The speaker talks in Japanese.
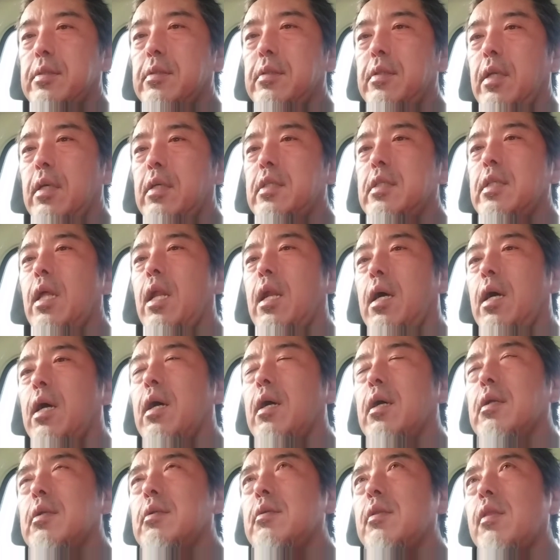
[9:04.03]
来たら、
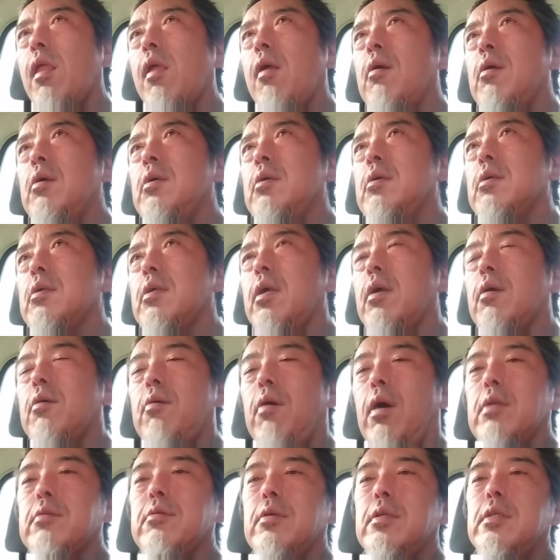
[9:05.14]
結構
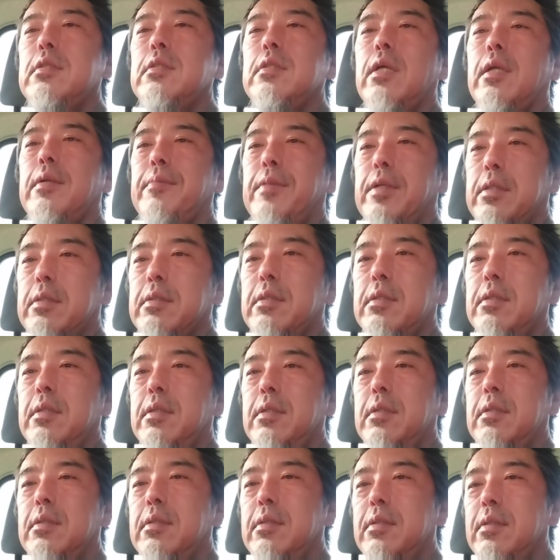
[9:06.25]
後気になります。
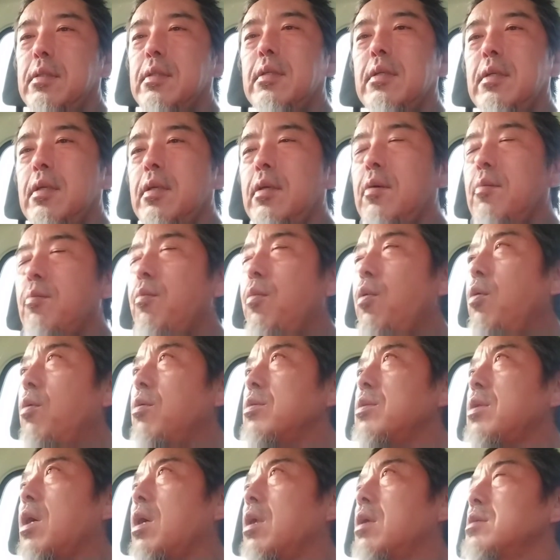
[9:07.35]
もう、
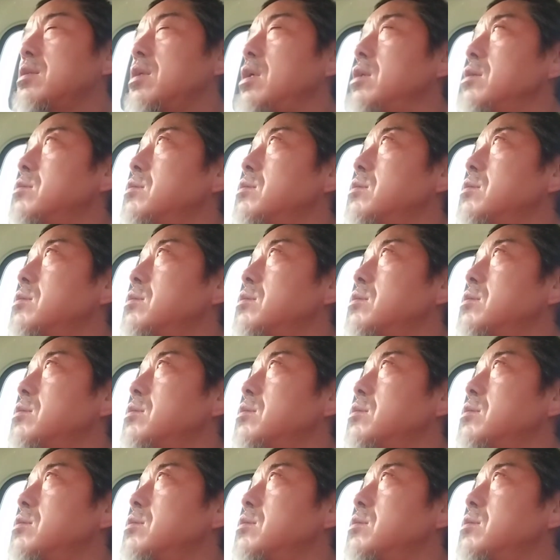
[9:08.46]
だから先週